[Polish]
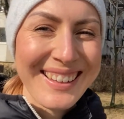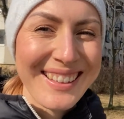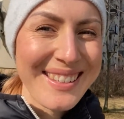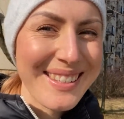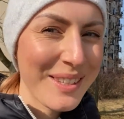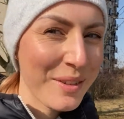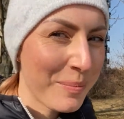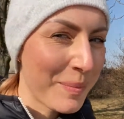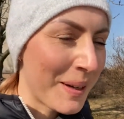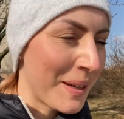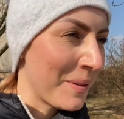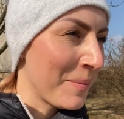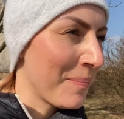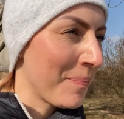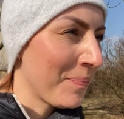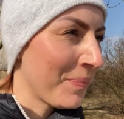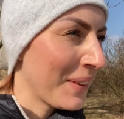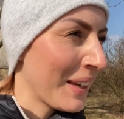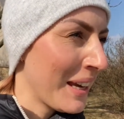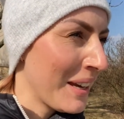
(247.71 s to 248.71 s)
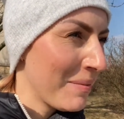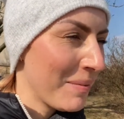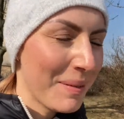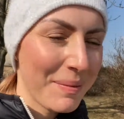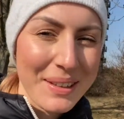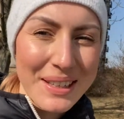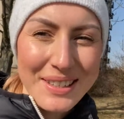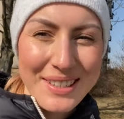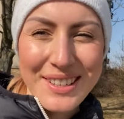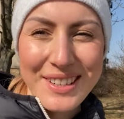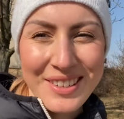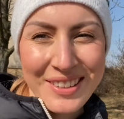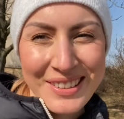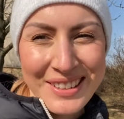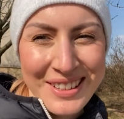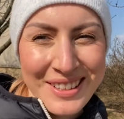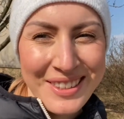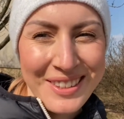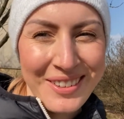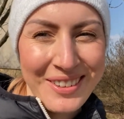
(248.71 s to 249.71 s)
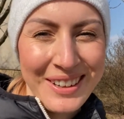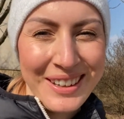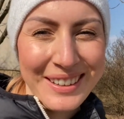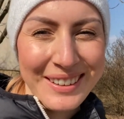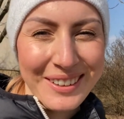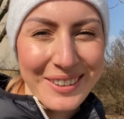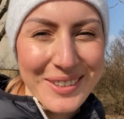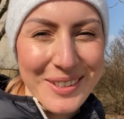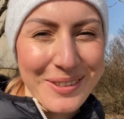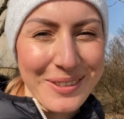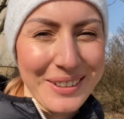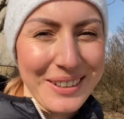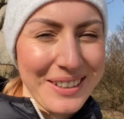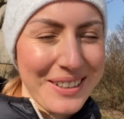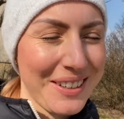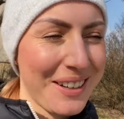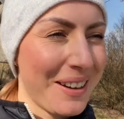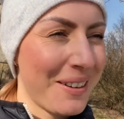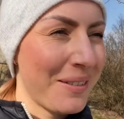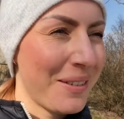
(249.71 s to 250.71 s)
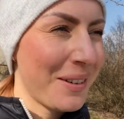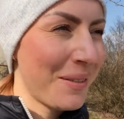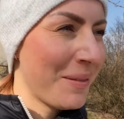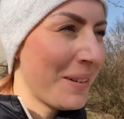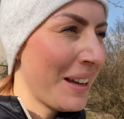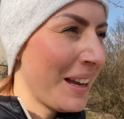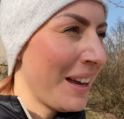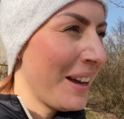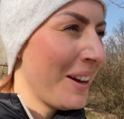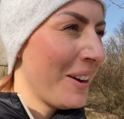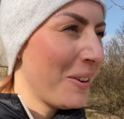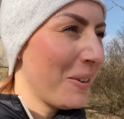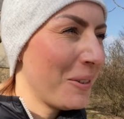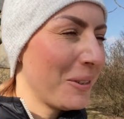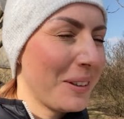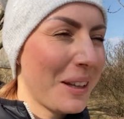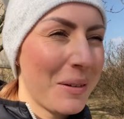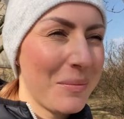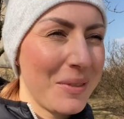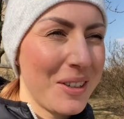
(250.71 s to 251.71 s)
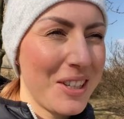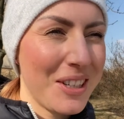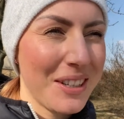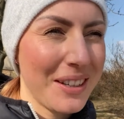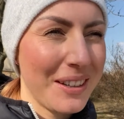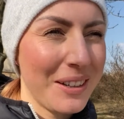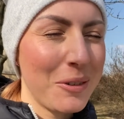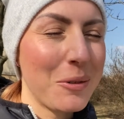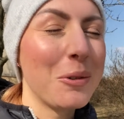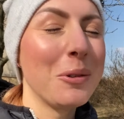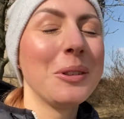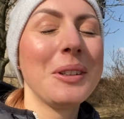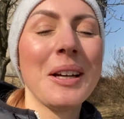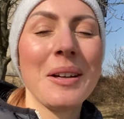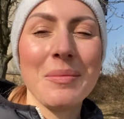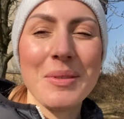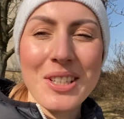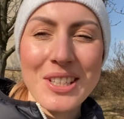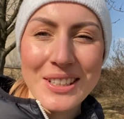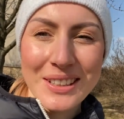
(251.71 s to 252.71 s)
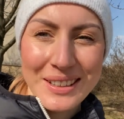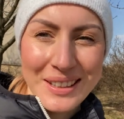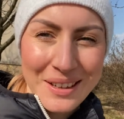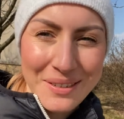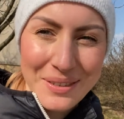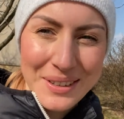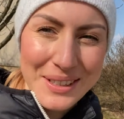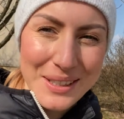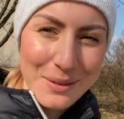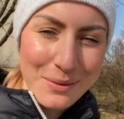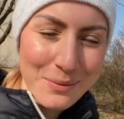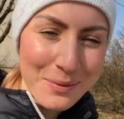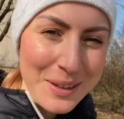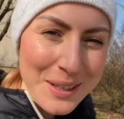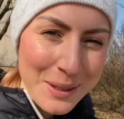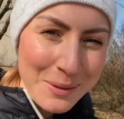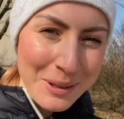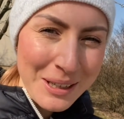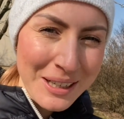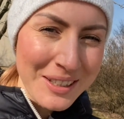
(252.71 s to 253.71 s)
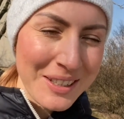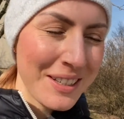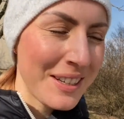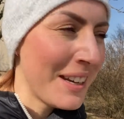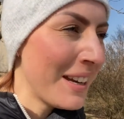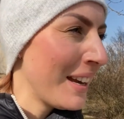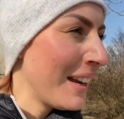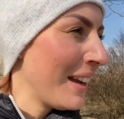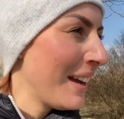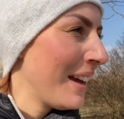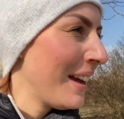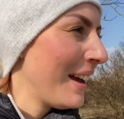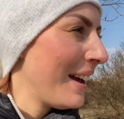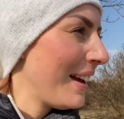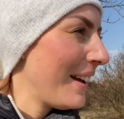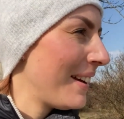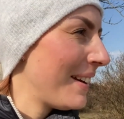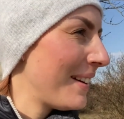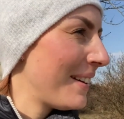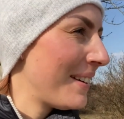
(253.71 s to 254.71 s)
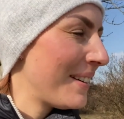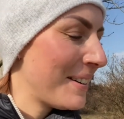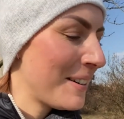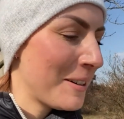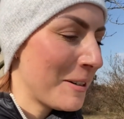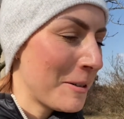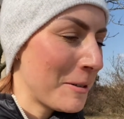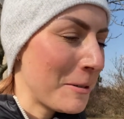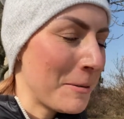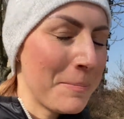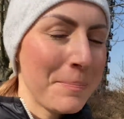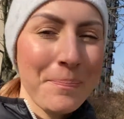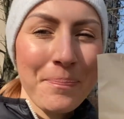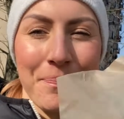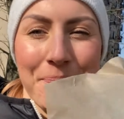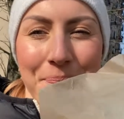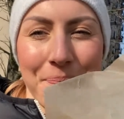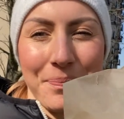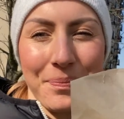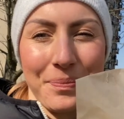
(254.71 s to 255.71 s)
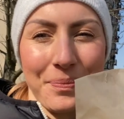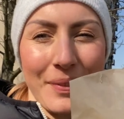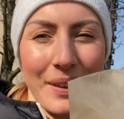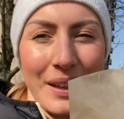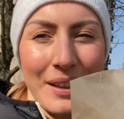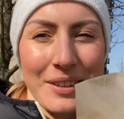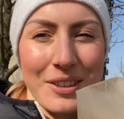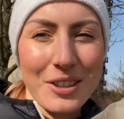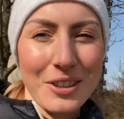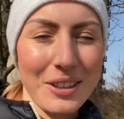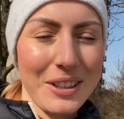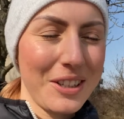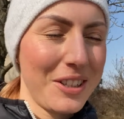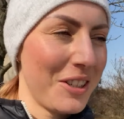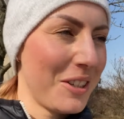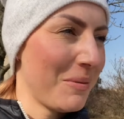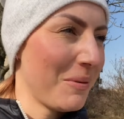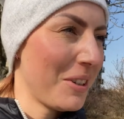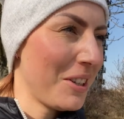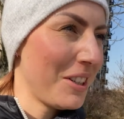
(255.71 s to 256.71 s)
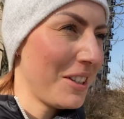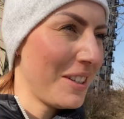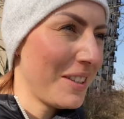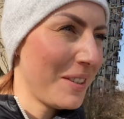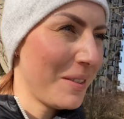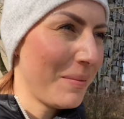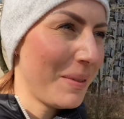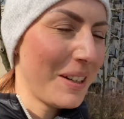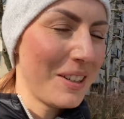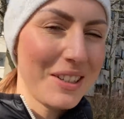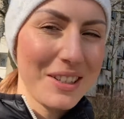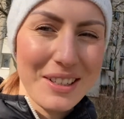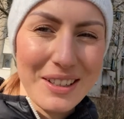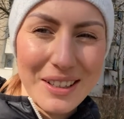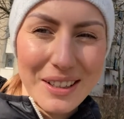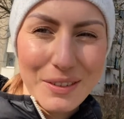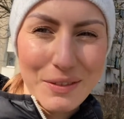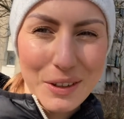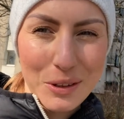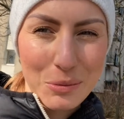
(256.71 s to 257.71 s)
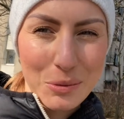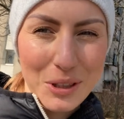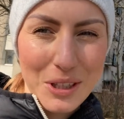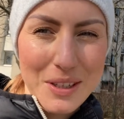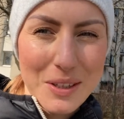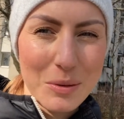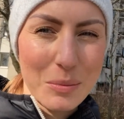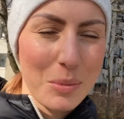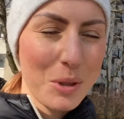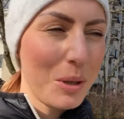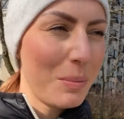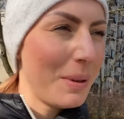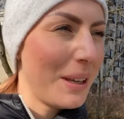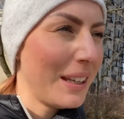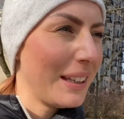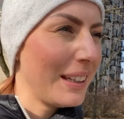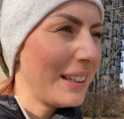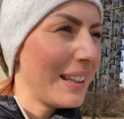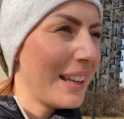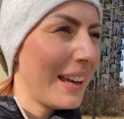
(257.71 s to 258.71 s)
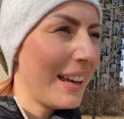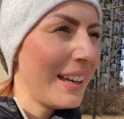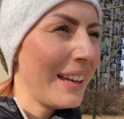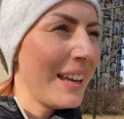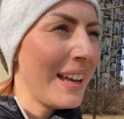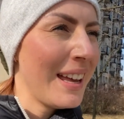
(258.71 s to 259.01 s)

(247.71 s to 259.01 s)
Super. Mam nadzieję, że chociaż trochę tego słodeczka Wam uda mi się, uda mi się dla Was wysłać. Eee, szkoda, że nie możecie zobaczyć, ale kwiatuszki są przepiękne.